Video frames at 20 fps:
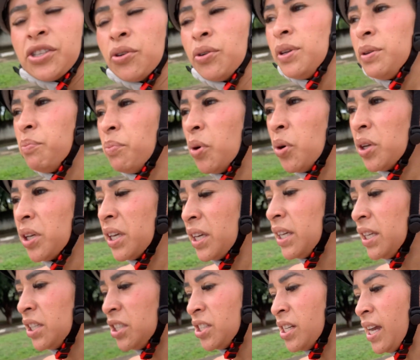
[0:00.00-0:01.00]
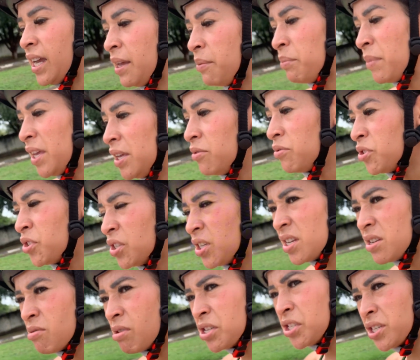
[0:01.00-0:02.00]
eu ir porque já é meio-dia
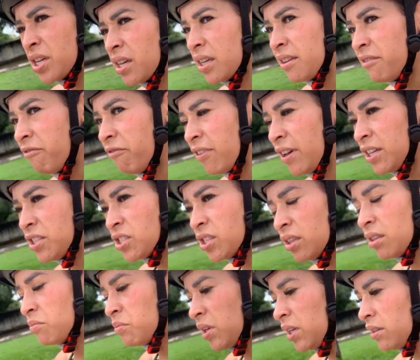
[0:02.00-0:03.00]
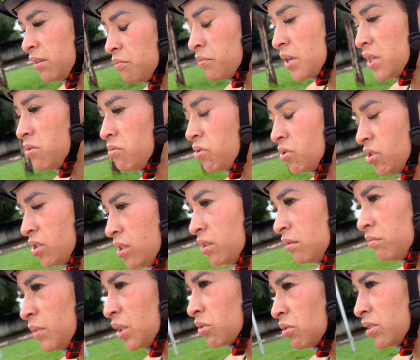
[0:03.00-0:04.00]
eu acho que aqui fecha também, meio-dia,
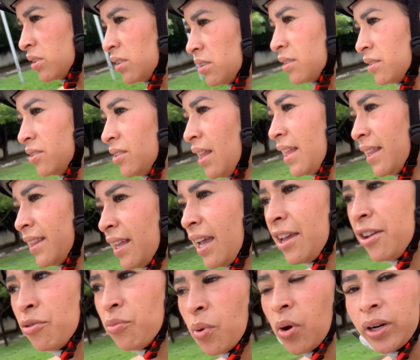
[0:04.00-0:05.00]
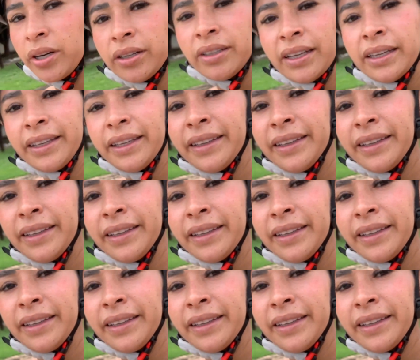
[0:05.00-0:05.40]
uma coisa assim. Lá tá eu morando aqui.